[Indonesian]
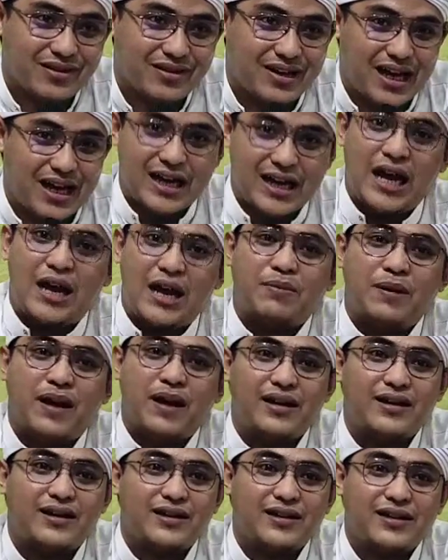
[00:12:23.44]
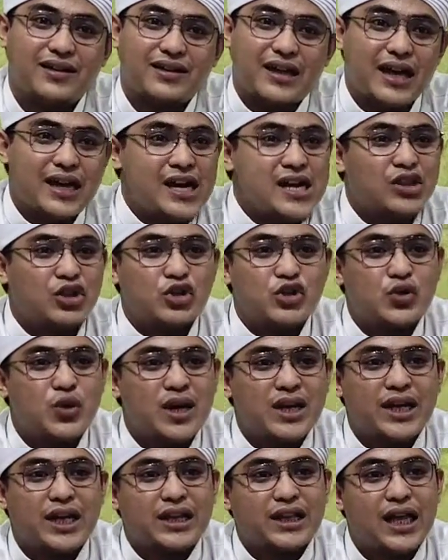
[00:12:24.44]
karena apa karena
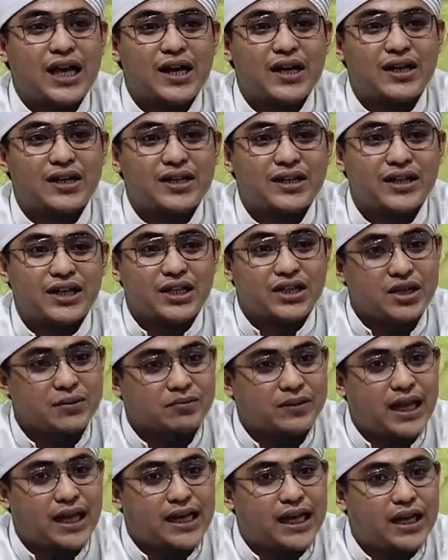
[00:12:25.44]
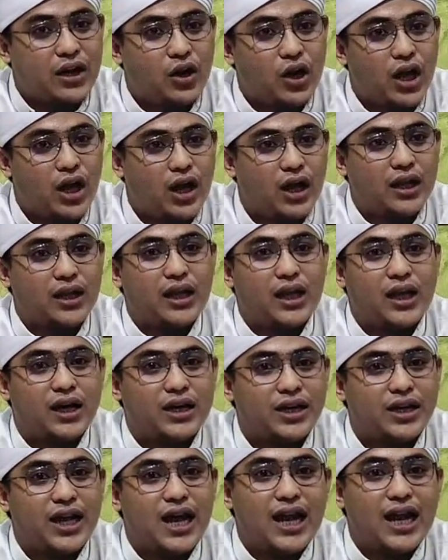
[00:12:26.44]
tujuan kita diciptakan oleh Allah
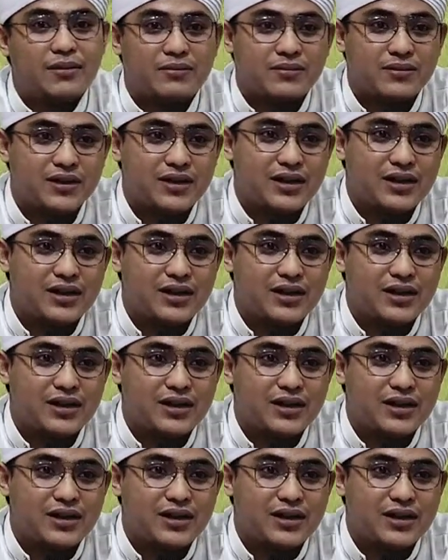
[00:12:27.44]
di dalam